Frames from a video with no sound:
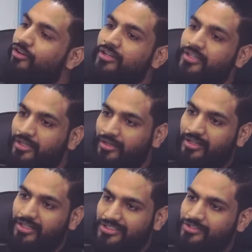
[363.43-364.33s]

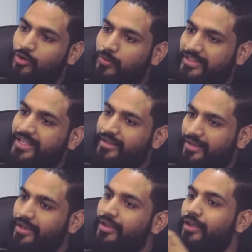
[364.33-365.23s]
कॉन्टेंट की जिसको वो देख
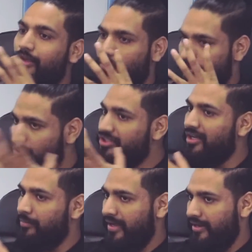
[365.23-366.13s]
के यूज
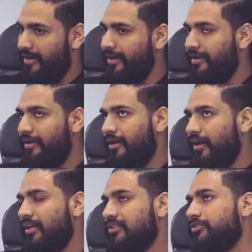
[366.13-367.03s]
कर पाए
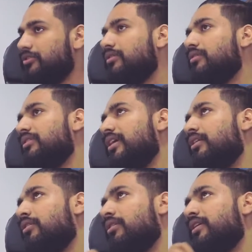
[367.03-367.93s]
राइट सो द
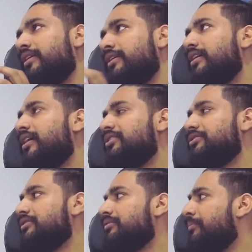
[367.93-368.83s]
कॉन्टेंट का
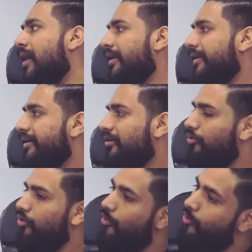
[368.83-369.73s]
जो मार्केट है
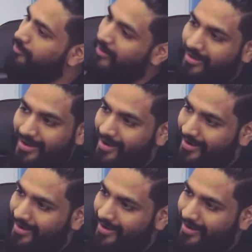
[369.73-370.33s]
वो और बढ़ गया